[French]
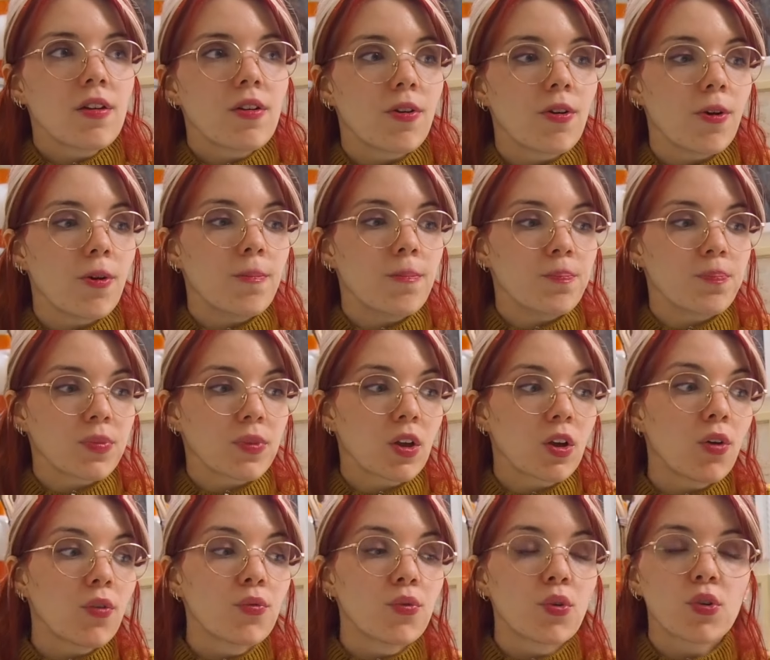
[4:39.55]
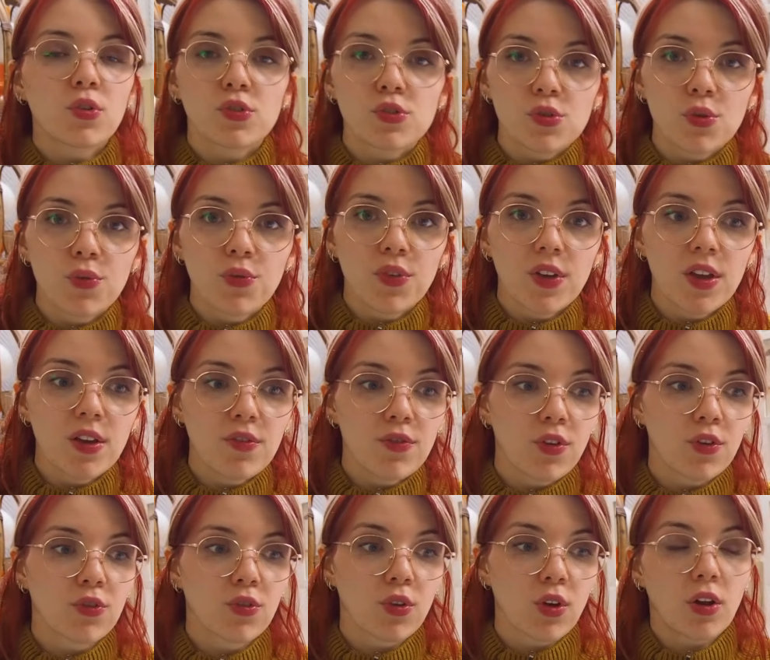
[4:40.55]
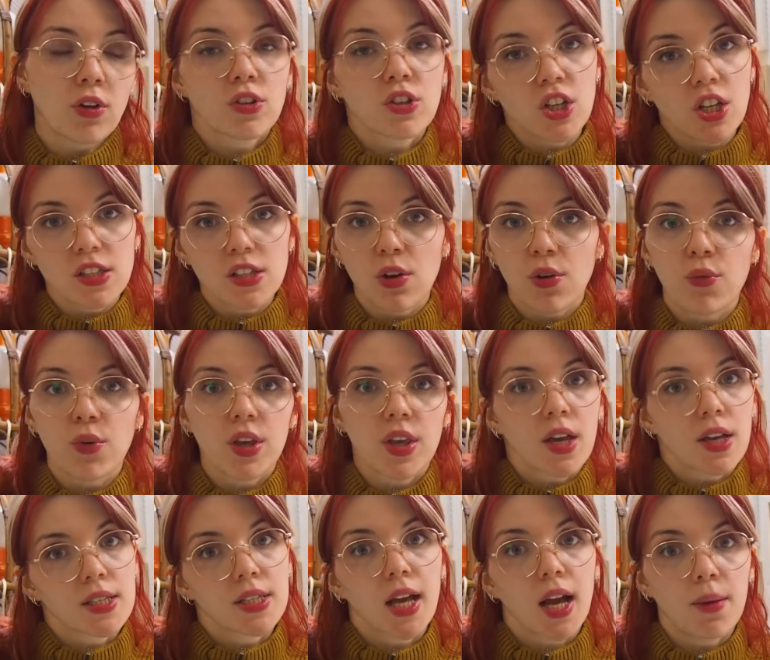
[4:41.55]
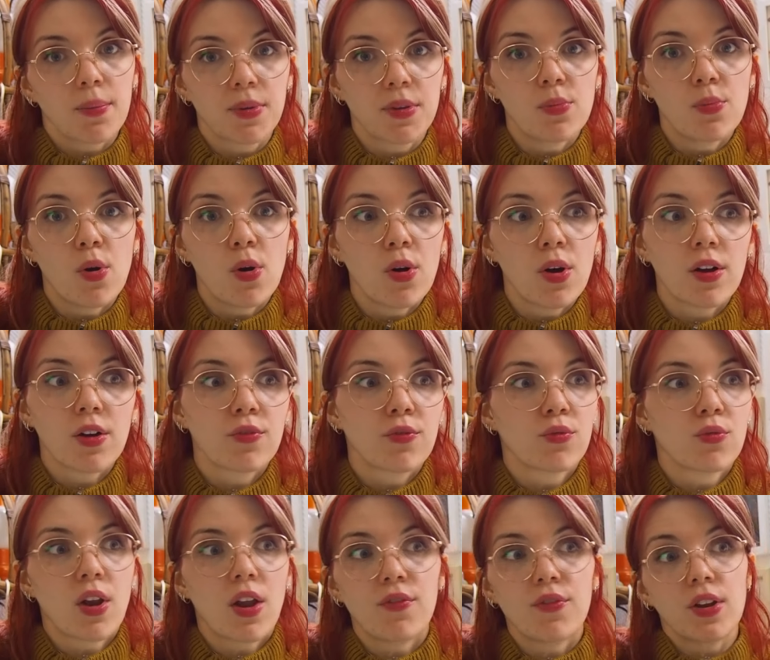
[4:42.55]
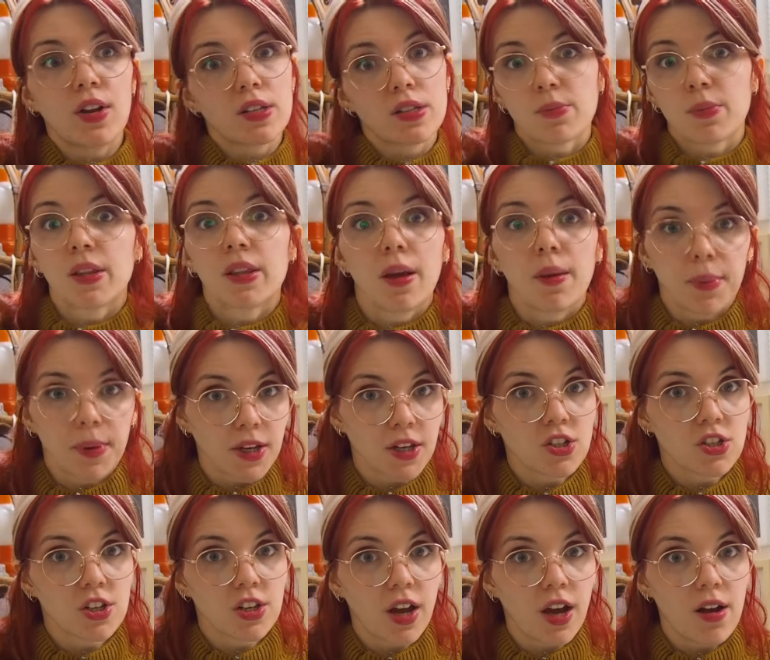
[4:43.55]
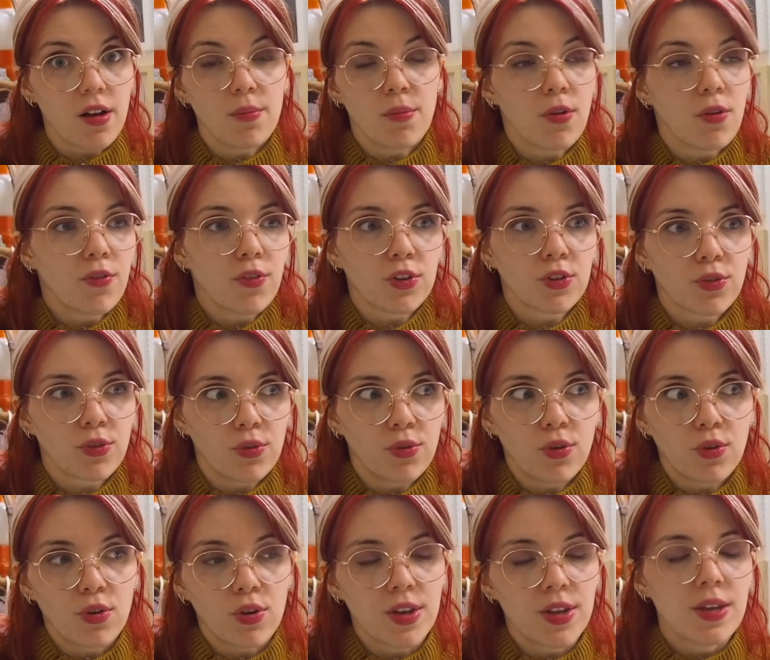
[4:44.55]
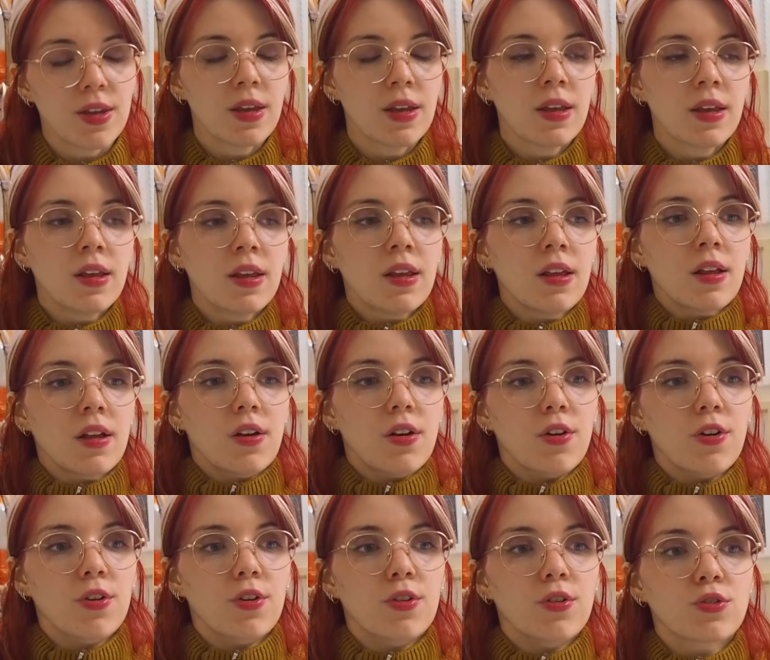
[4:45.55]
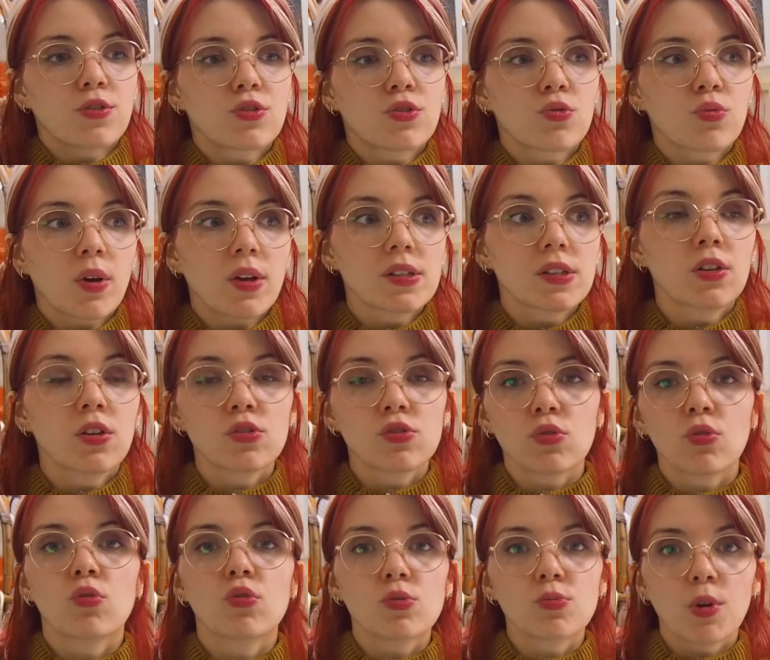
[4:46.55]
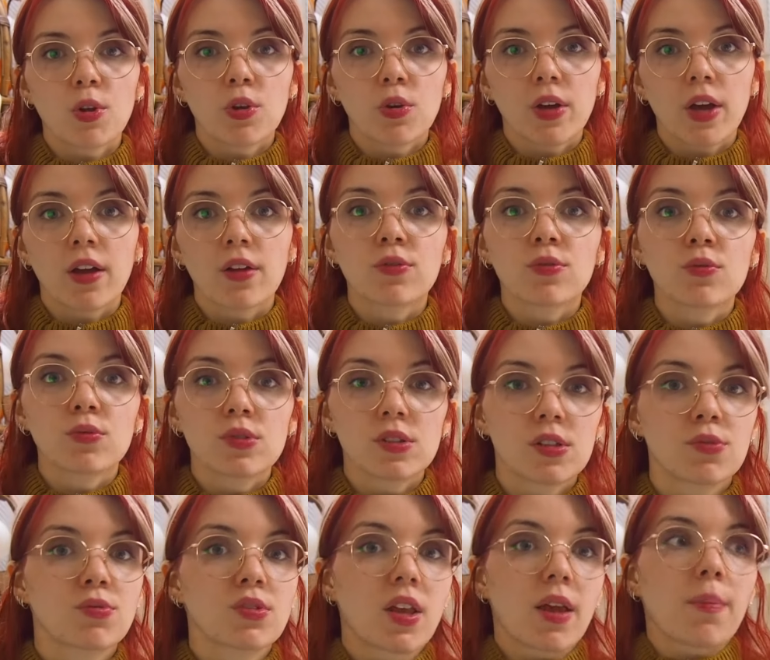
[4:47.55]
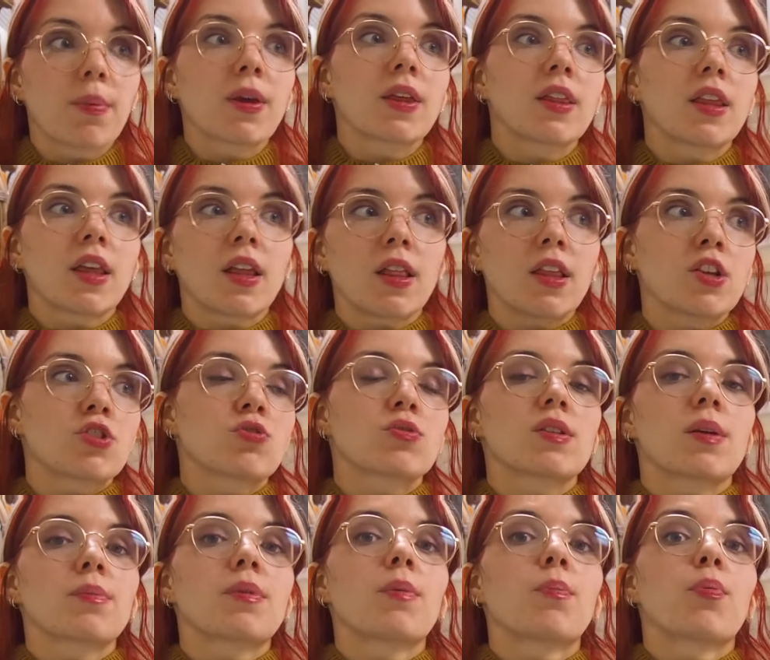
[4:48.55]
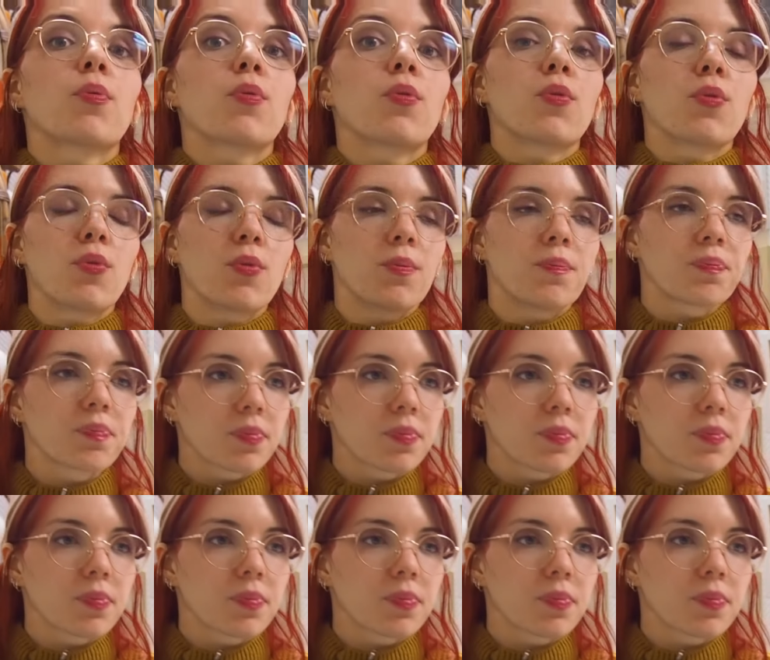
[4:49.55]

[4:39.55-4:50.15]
Euh, quand vous recevez votre... Alors déjà, c'est envoyé assez rapidement, hein. vous l'avez la semaine d'après généralement, votre colis. Euh, soit c'est dans une grosse boîte en carton si vous avez pris des, choses un petit peu euh,